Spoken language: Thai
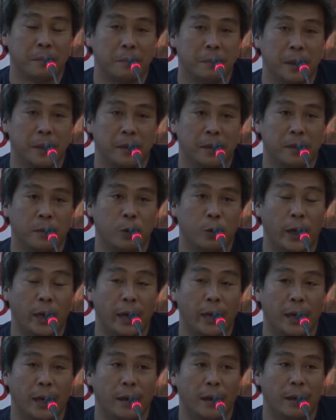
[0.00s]
เหมือนผู้เล่น
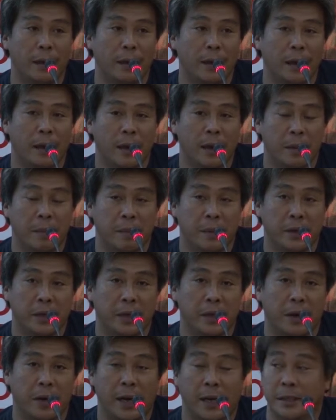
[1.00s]
เนี่ยบางที
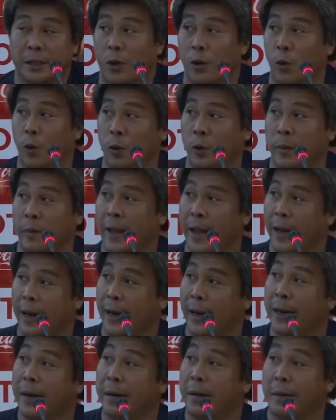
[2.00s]
เขาอาจจะโลตำแหน่ง
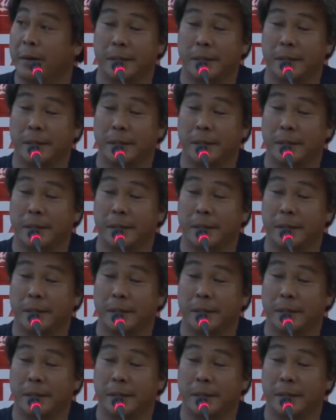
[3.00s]
เล่น